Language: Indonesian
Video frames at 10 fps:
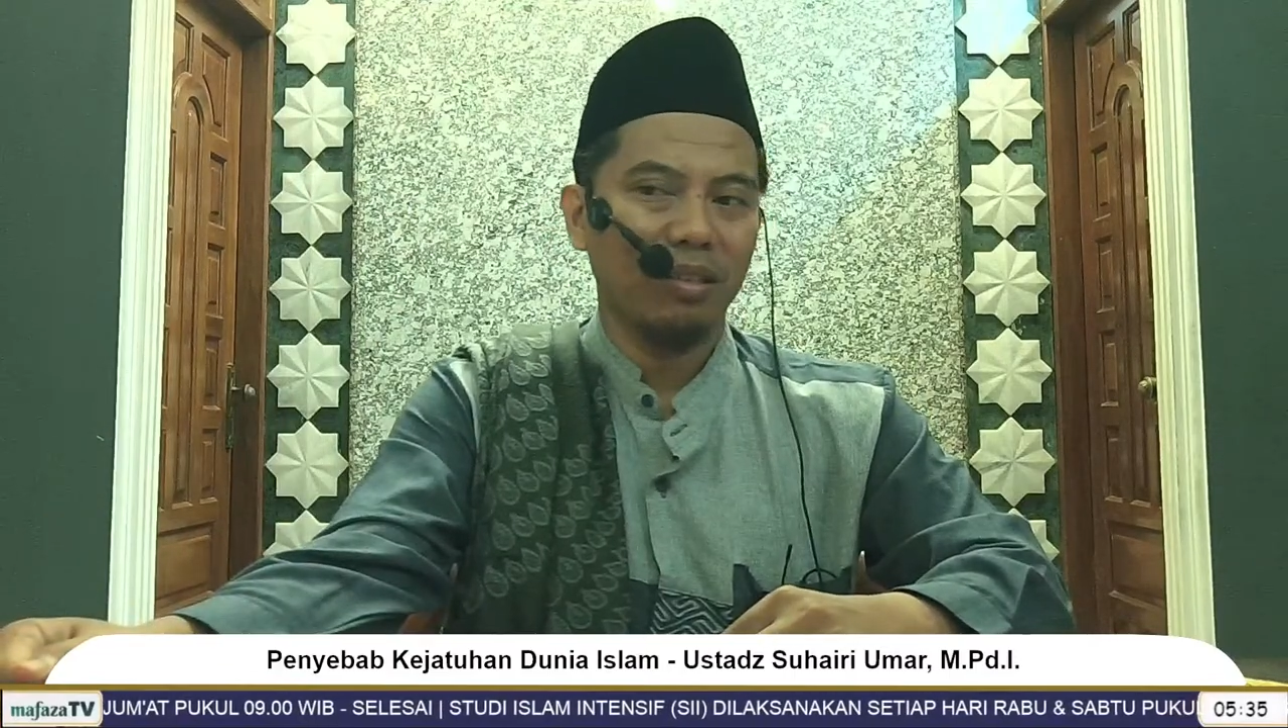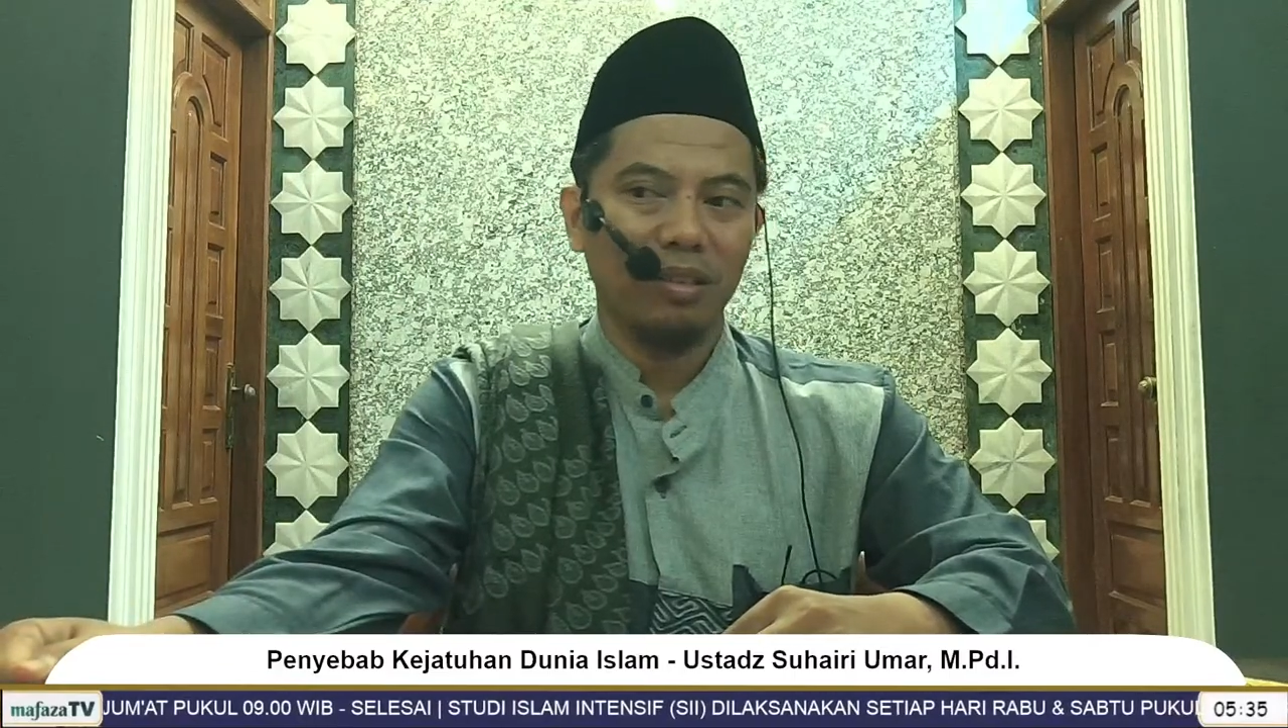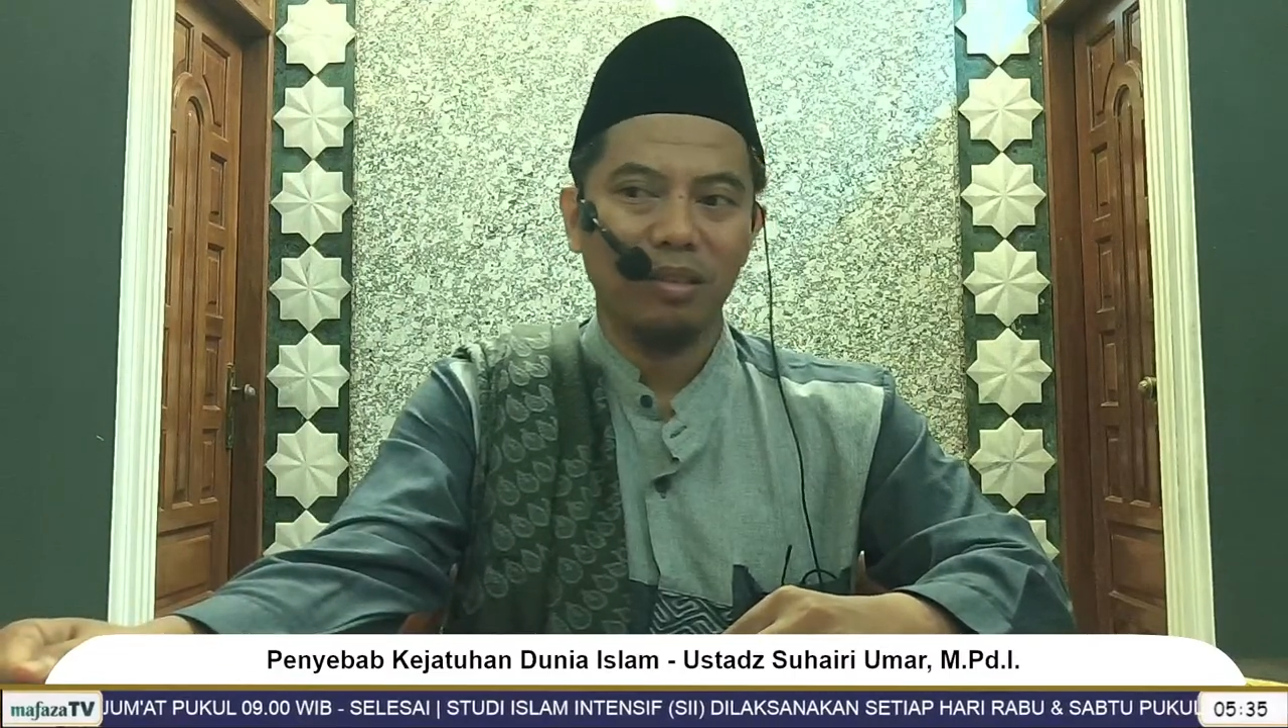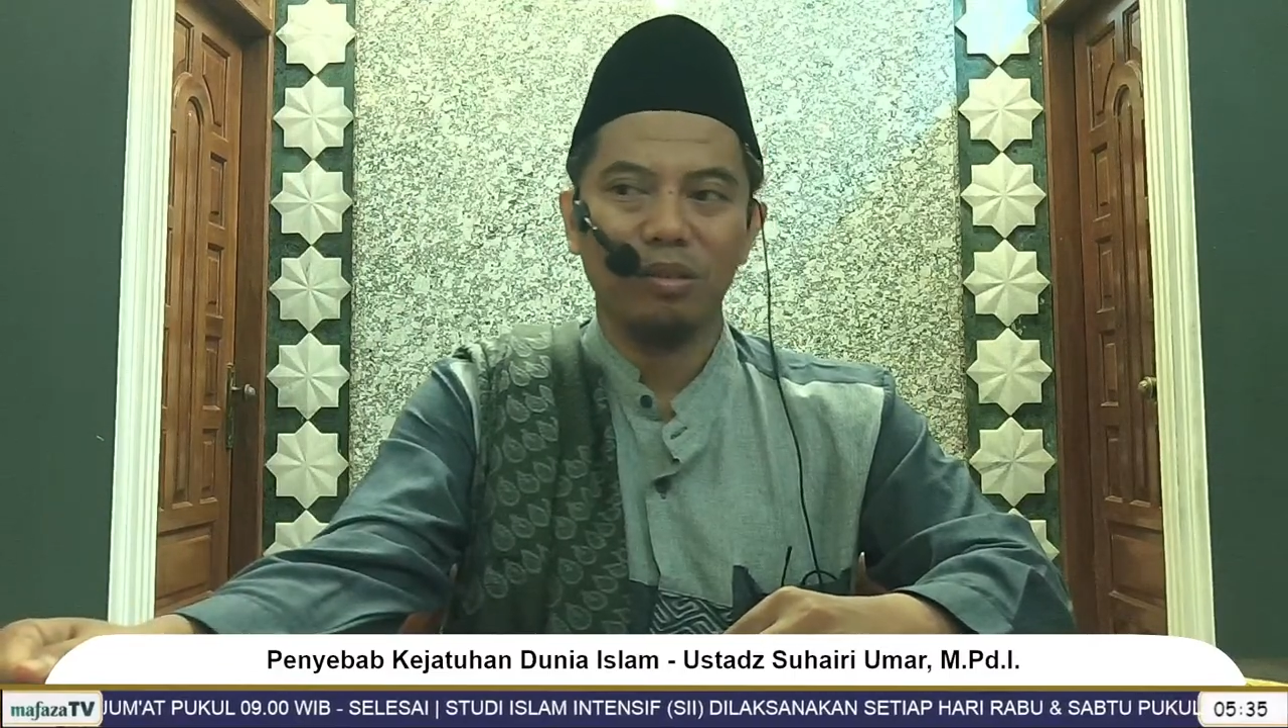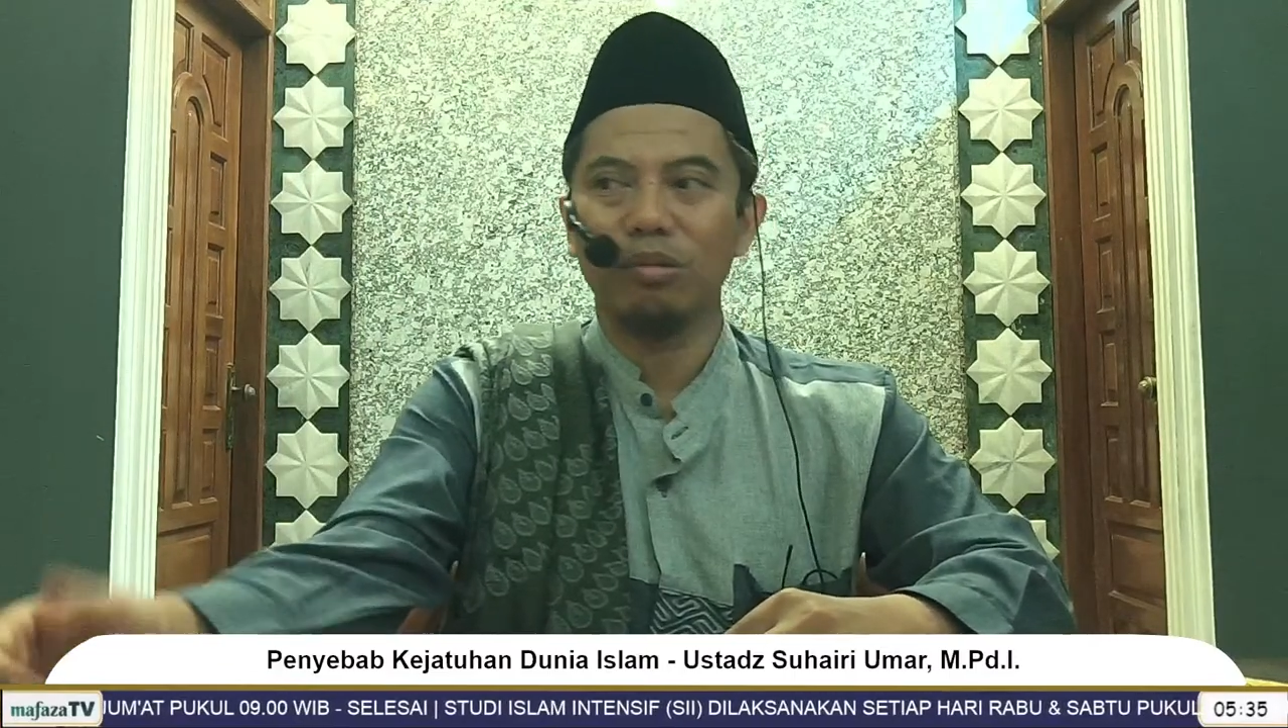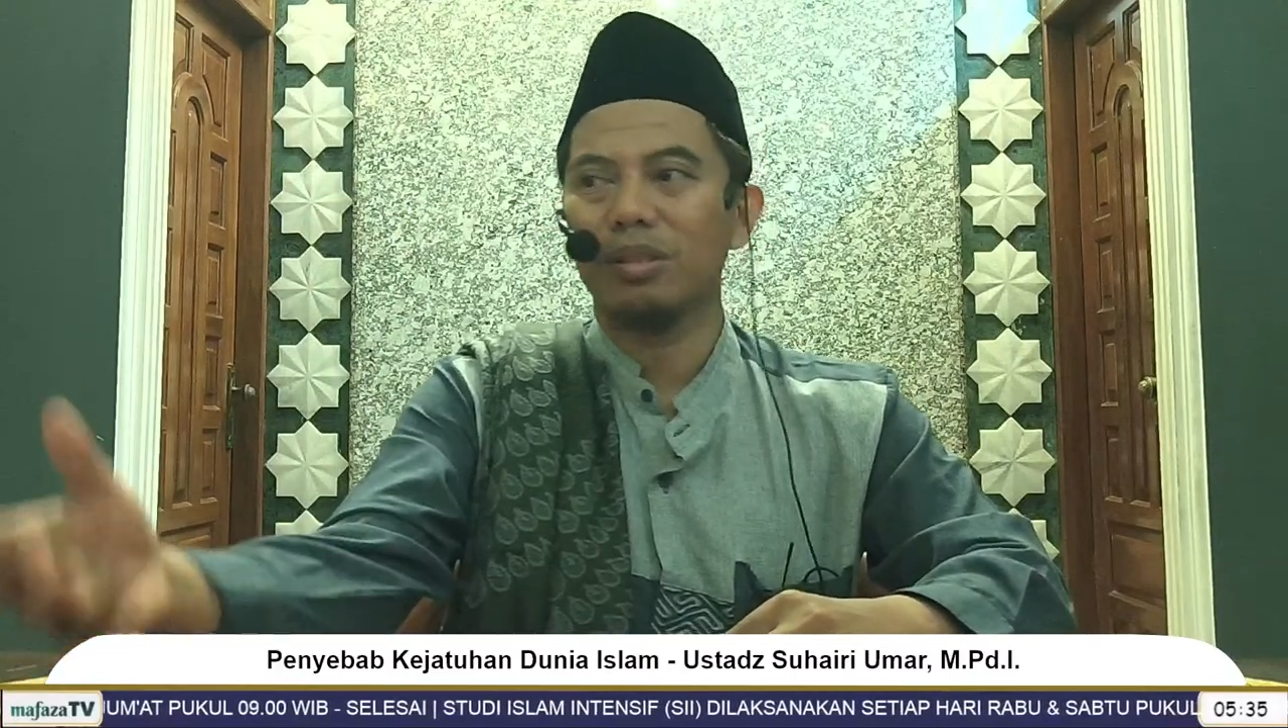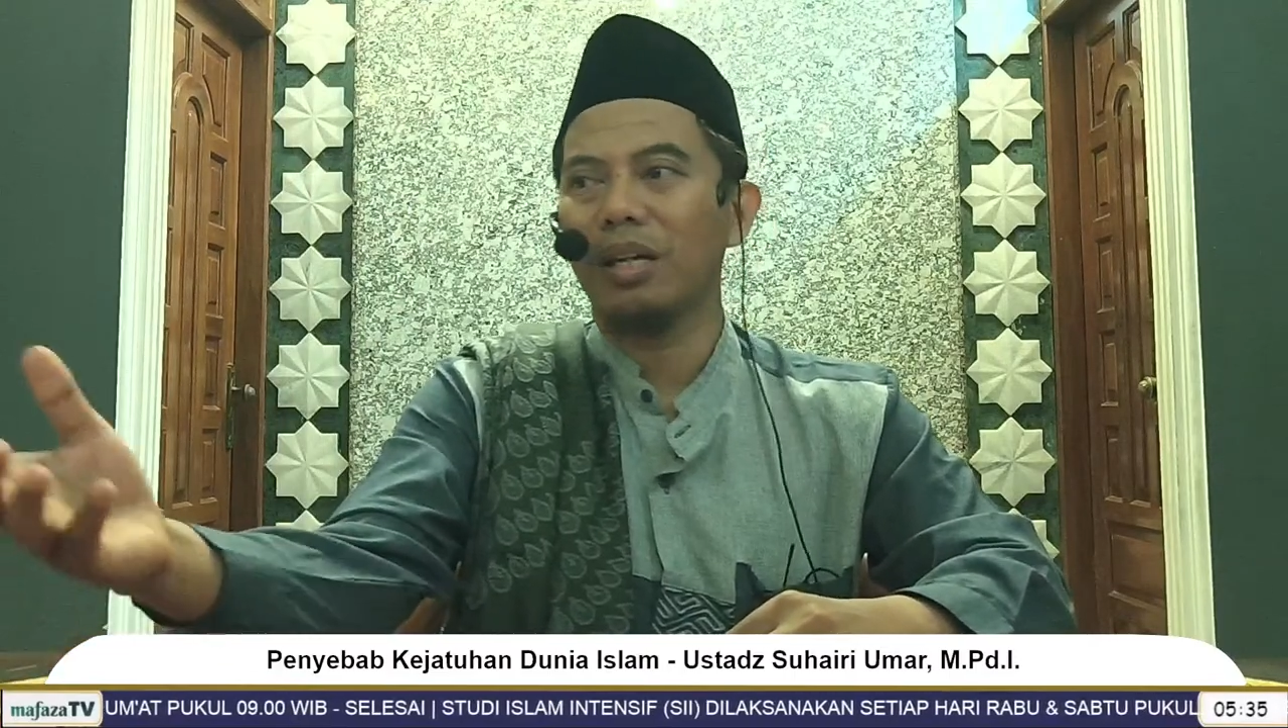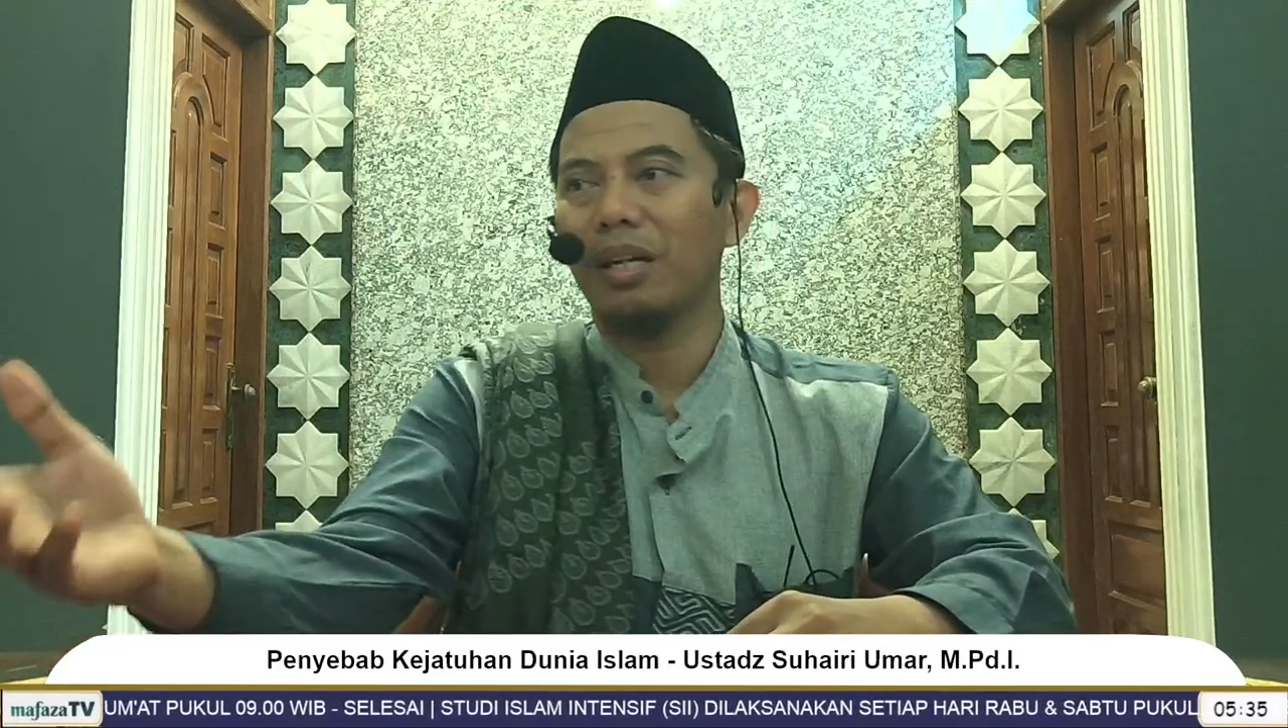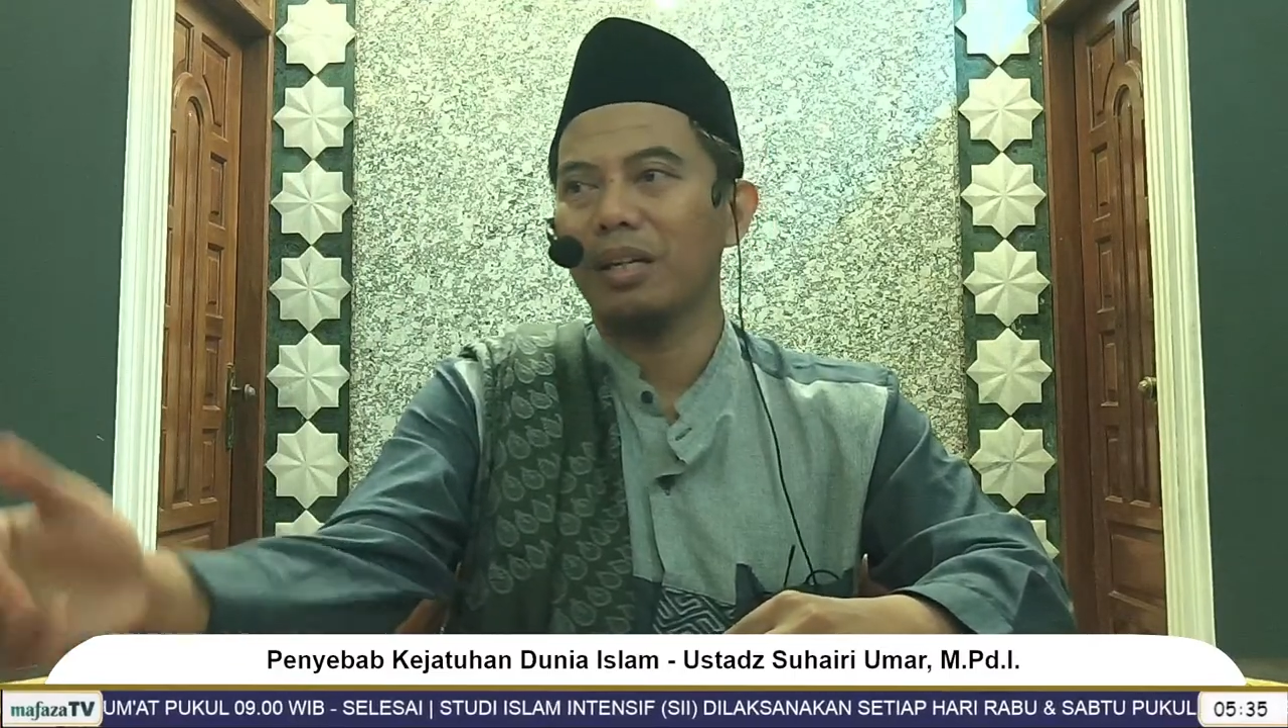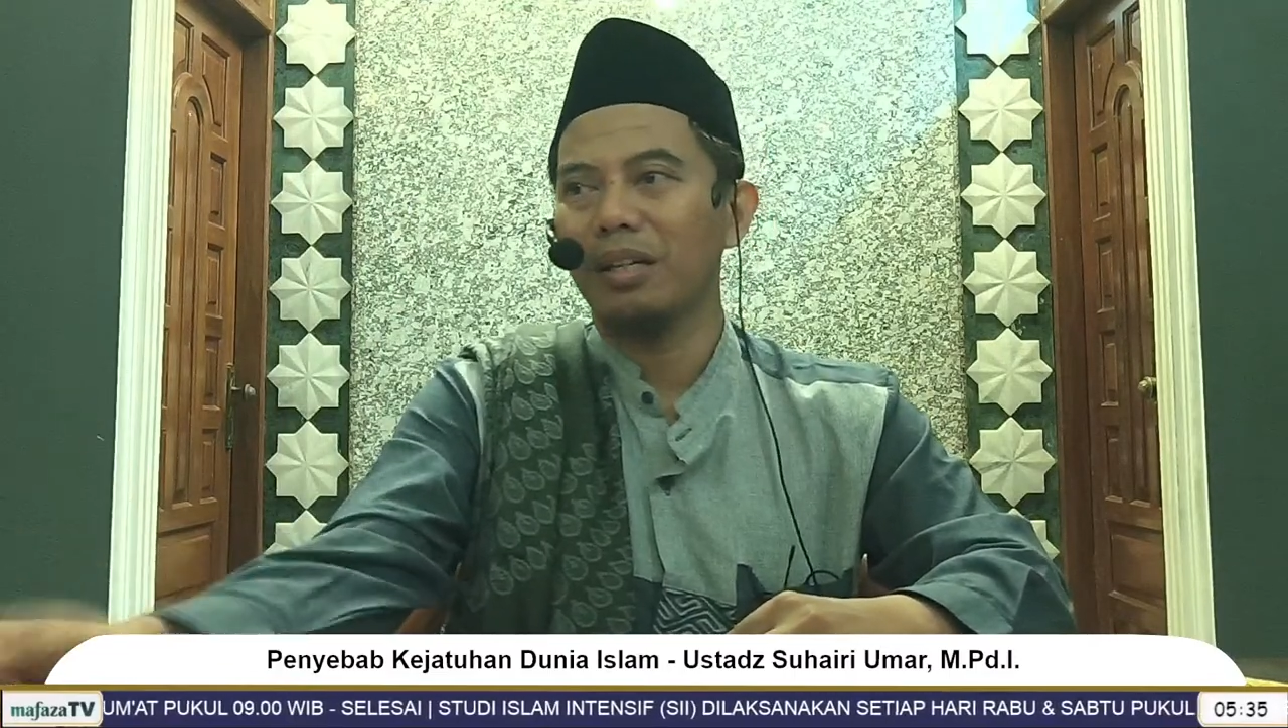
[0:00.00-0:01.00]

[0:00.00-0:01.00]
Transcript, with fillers: susah